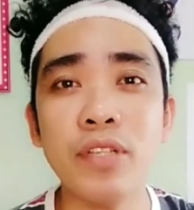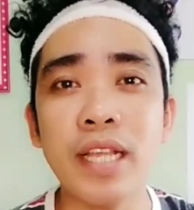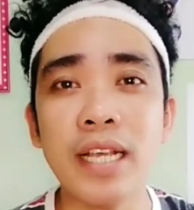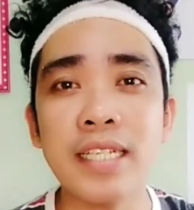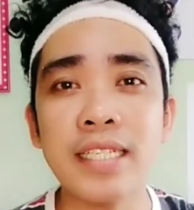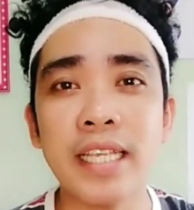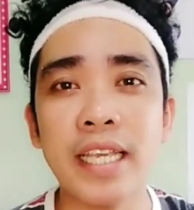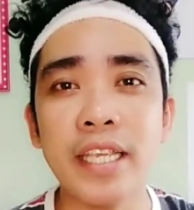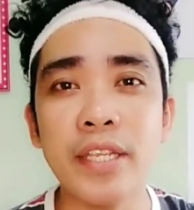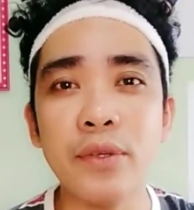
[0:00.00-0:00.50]
na
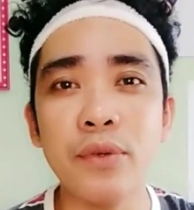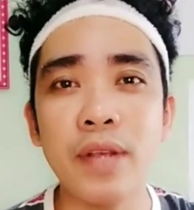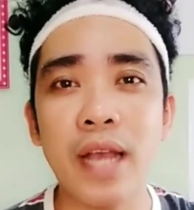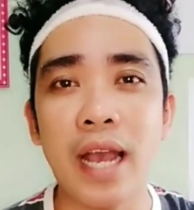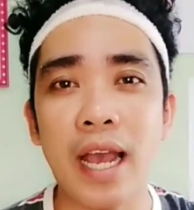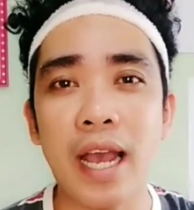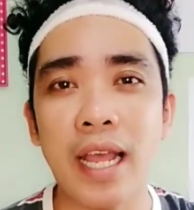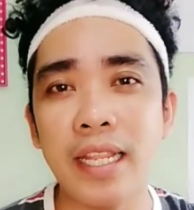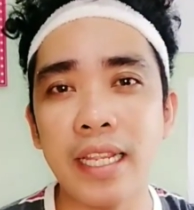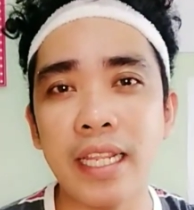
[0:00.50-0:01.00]
sa iyong
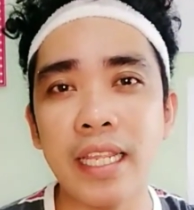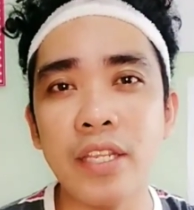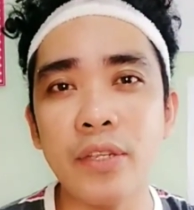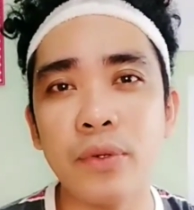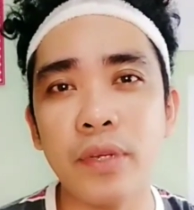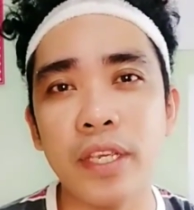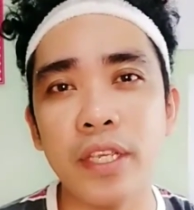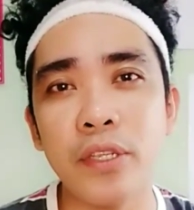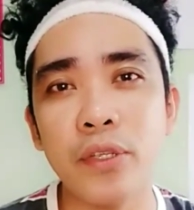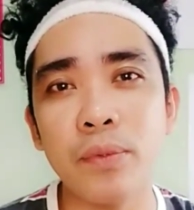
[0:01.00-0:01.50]
gallery yung
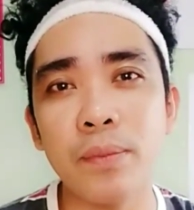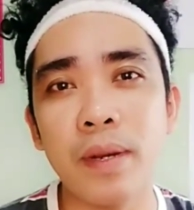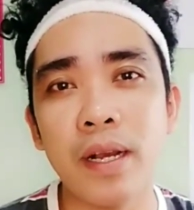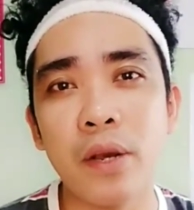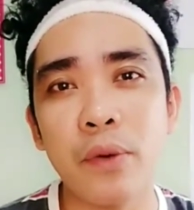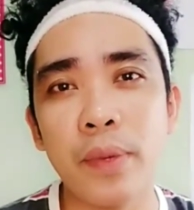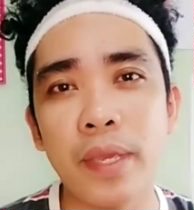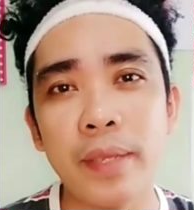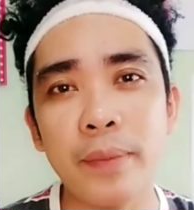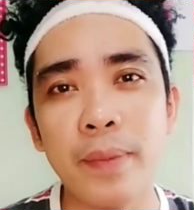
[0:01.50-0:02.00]
iyong mga
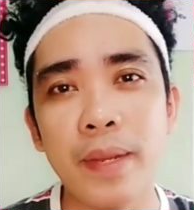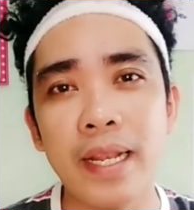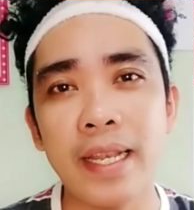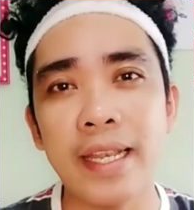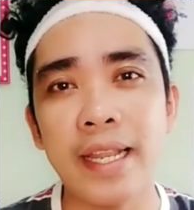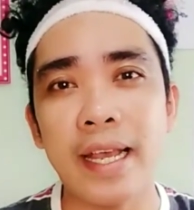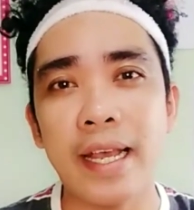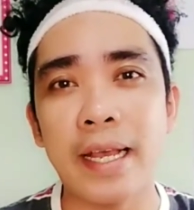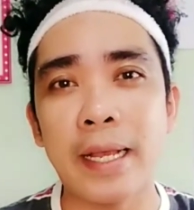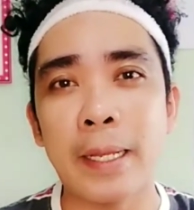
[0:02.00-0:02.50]
waybill
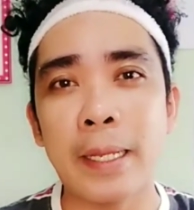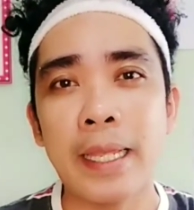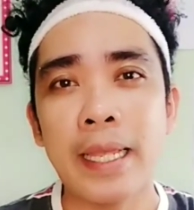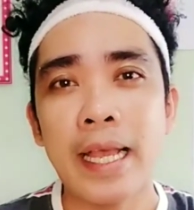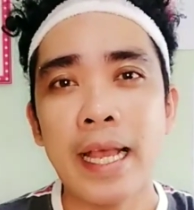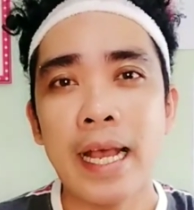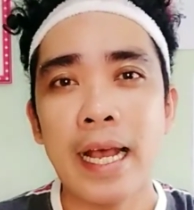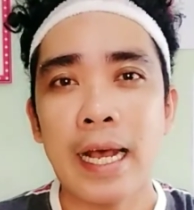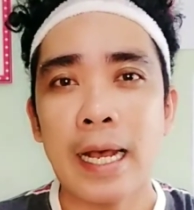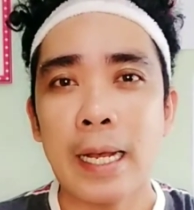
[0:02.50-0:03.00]
na
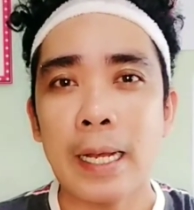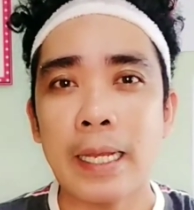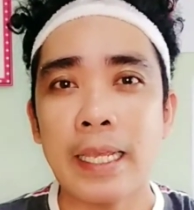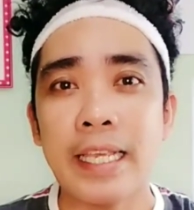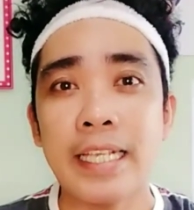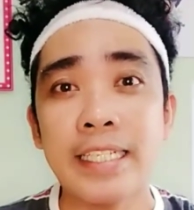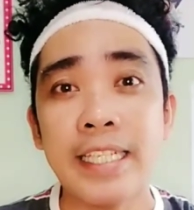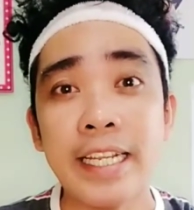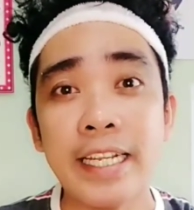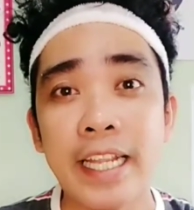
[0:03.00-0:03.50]
uh,
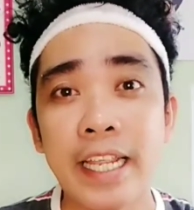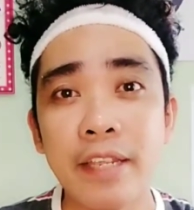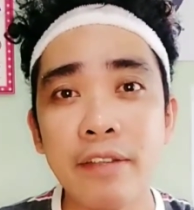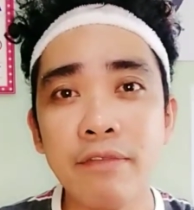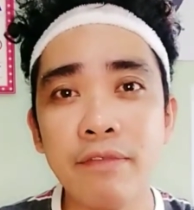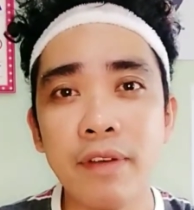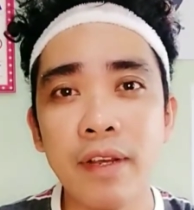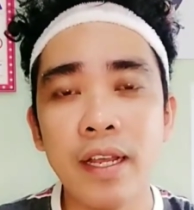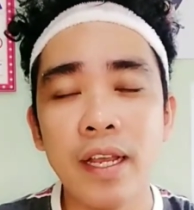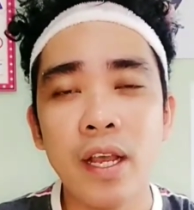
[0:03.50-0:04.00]

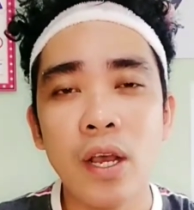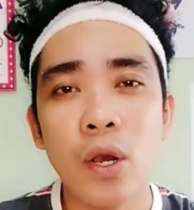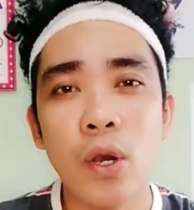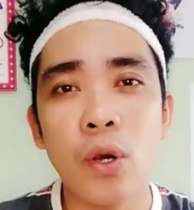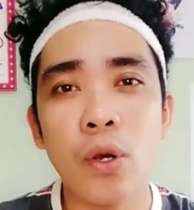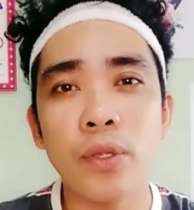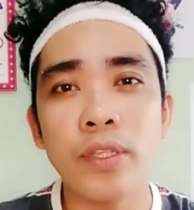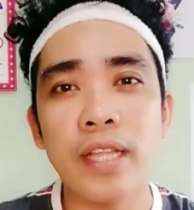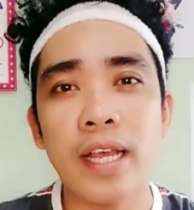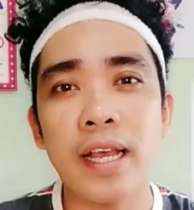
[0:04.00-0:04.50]
isinave
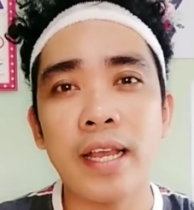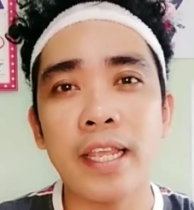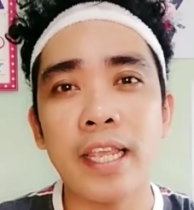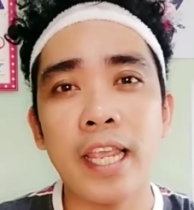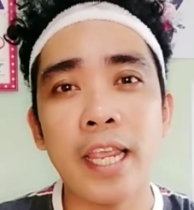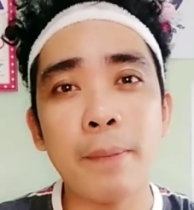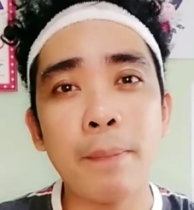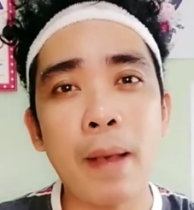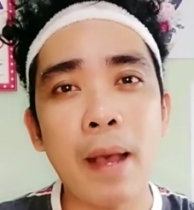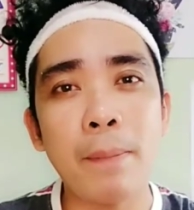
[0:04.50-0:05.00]
o na
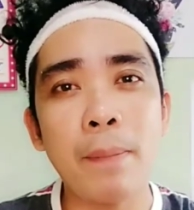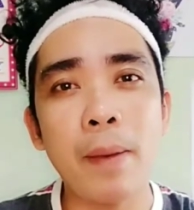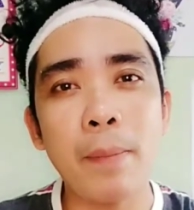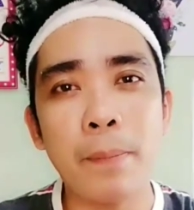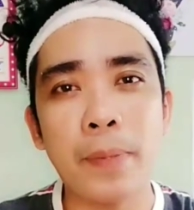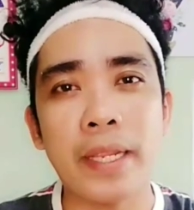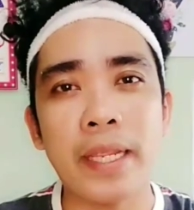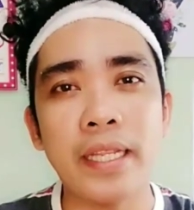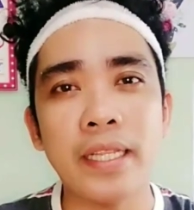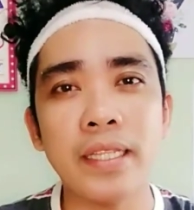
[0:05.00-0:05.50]

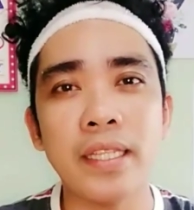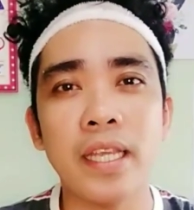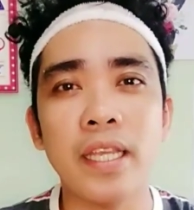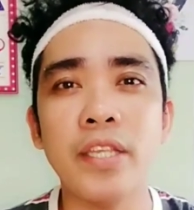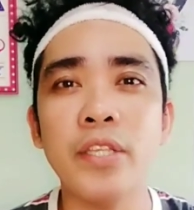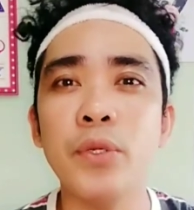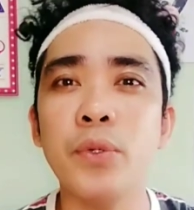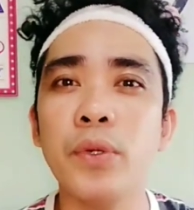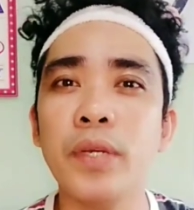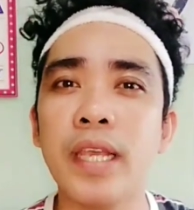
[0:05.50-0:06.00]
ipapaprint,
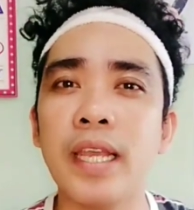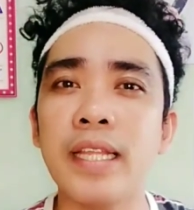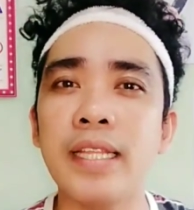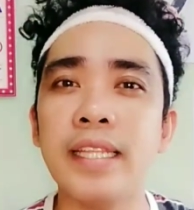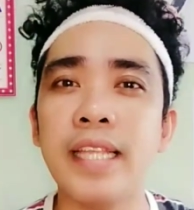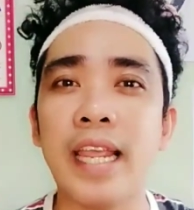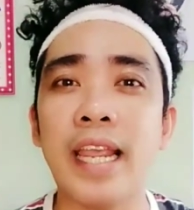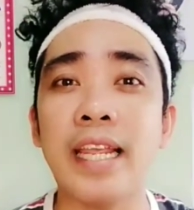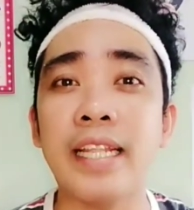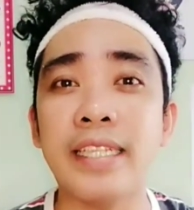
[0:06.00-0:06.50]
you
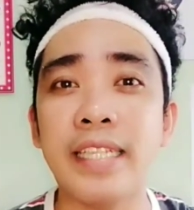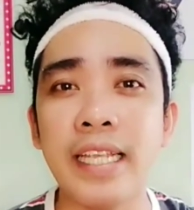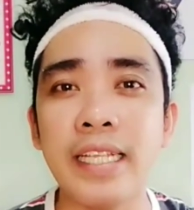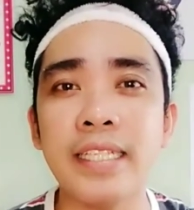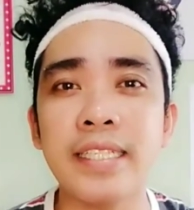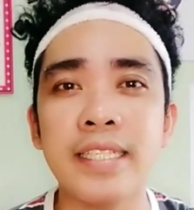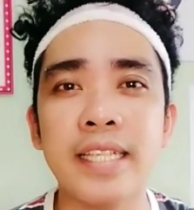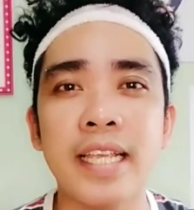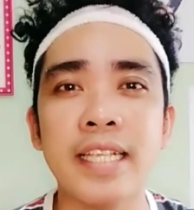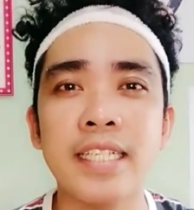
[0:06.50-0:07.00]
can edit
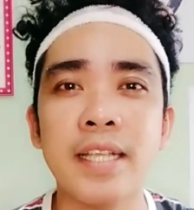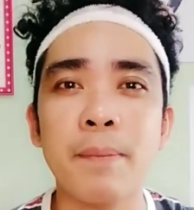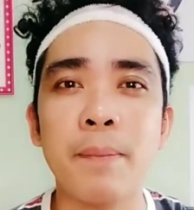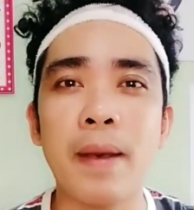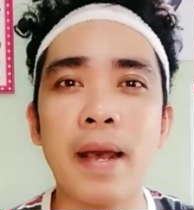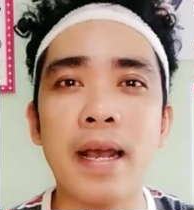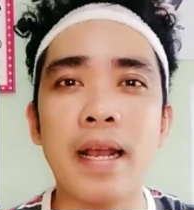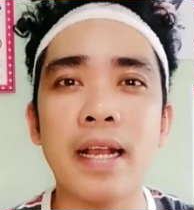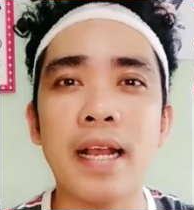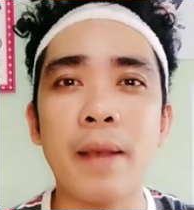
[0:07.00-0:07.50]
sa isa
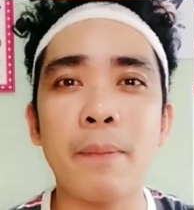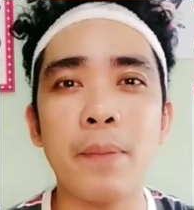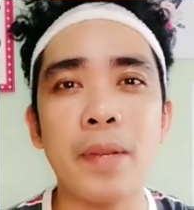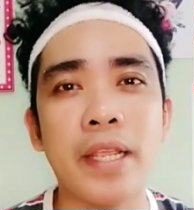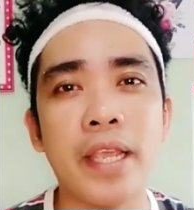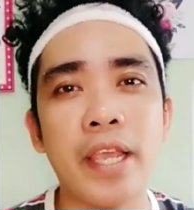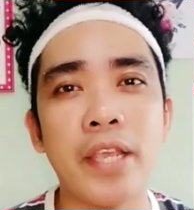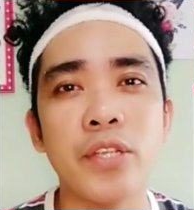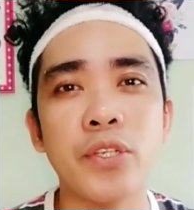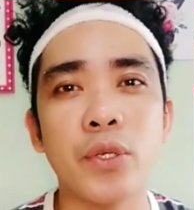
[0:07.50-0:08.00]
pang
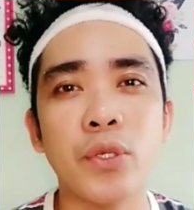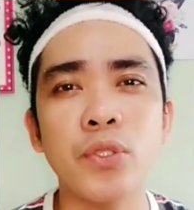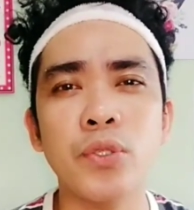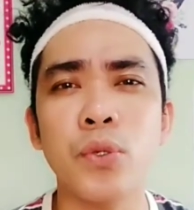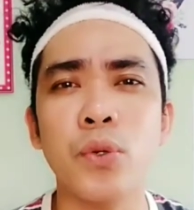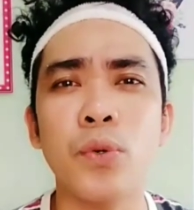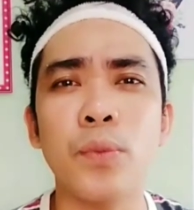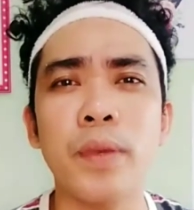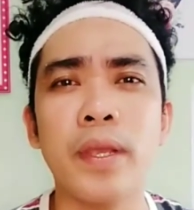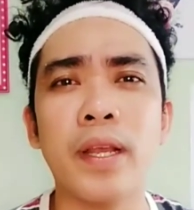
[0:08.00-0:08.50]
application.
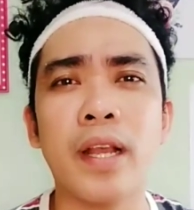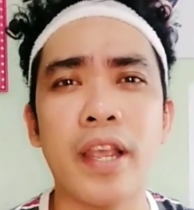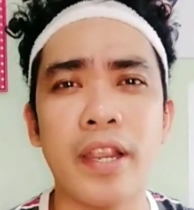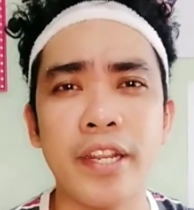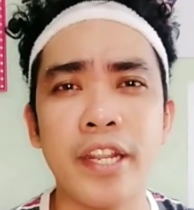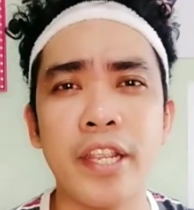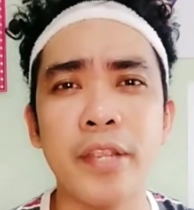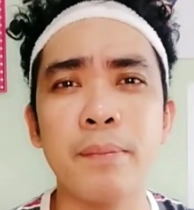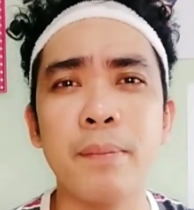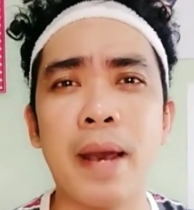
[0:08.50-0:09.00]
So, kung may, kayo
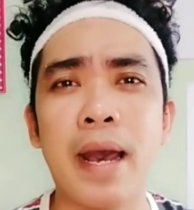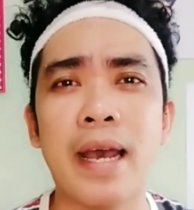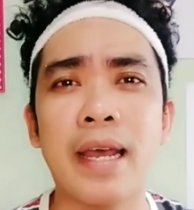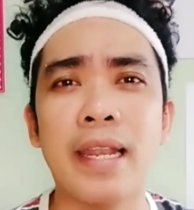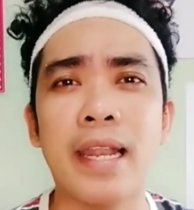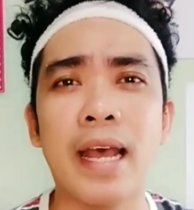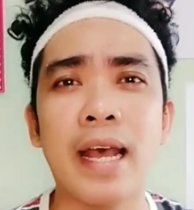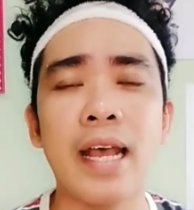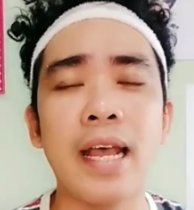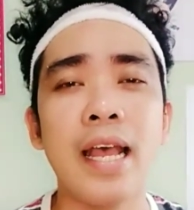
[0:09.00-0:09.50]
na yung
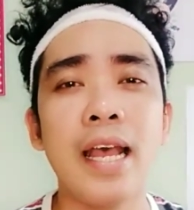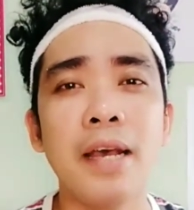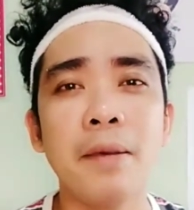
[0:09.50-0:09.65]
bahala.